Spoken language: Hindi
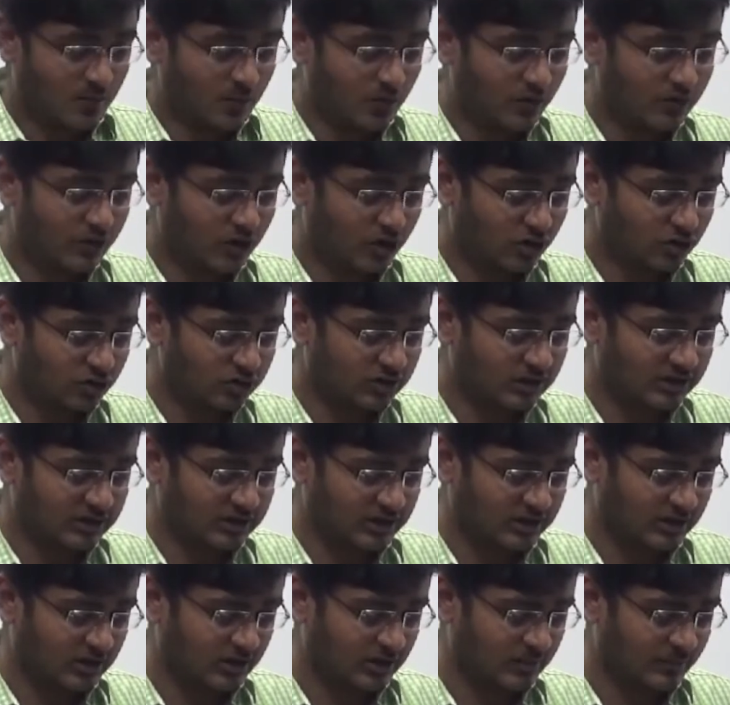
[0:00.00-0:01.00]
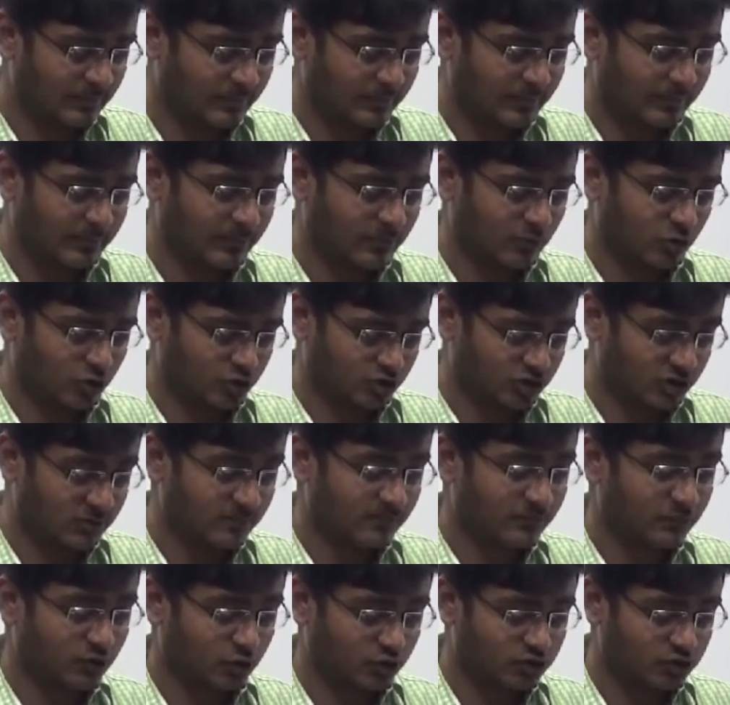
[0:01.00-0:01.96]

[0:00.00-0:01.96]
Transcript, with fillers: मूविंग ऑन टू द थर्ड क्वेश्चन